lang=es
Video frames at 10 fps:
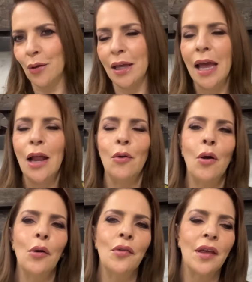y
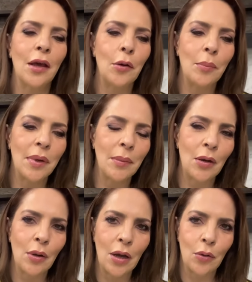luego dijeron
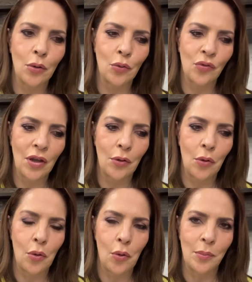primero que con
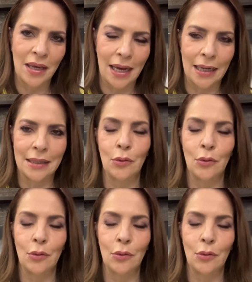Lucero Mijares,